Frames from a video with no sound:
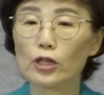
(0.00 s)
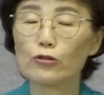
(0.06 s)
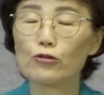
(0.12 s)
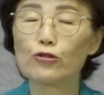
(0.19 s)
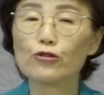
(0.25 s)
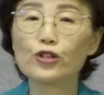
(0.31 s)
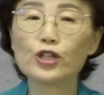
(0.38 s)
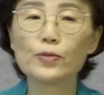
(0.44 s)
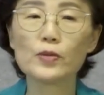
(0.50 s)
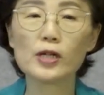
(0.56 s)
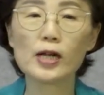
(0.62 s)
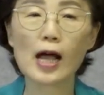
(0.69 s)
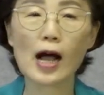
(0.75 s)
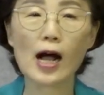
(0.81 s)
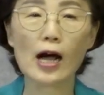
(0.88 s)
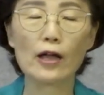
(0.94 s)
중심을
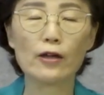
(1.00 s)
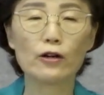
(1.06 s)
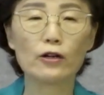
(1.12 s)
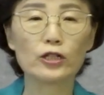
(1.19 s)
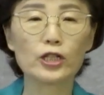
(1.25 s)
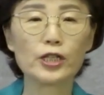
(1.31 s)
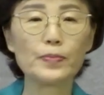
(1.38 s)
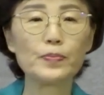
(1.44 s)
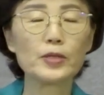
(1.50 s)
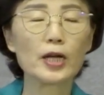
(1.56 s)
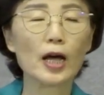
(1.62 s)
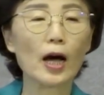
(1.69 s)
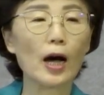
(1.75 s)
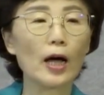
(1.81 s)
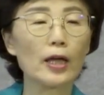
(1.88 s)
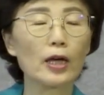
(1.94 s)
향하여
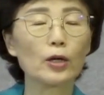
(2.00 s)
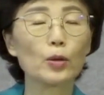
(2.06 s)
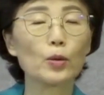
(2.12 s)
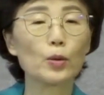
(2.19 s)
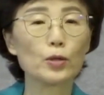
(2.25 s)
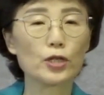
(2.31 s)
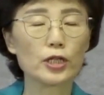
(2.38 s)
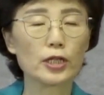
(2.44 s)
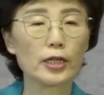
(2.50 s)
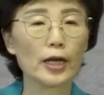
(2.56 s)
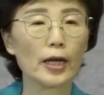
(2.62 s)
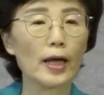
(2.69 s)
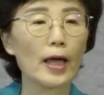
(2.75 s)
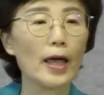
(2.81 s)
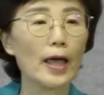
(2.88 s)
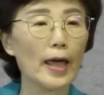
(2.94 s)
십자가의
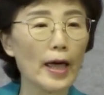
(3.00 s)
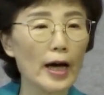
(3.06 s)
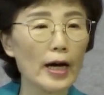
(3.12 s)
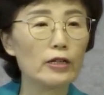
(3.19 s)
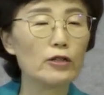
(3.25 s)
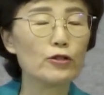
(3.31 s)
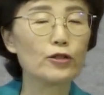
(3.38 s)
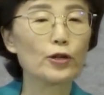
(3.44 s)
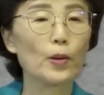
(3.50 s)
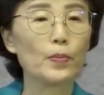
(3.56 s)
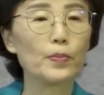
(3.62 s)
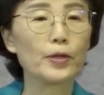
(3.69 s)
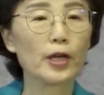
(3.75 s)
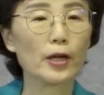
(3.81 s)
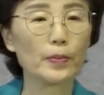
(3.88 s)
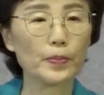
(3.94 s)
꽃이 헤아릴 수
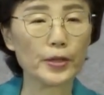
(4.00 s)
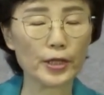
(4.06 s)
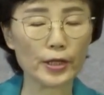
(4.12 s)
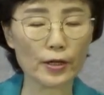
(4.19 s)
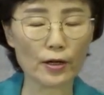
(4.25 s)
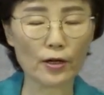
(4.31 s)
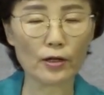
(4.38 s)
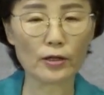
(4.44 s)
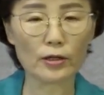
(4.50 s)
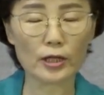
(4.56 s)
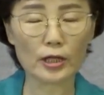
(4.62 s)
없게 피어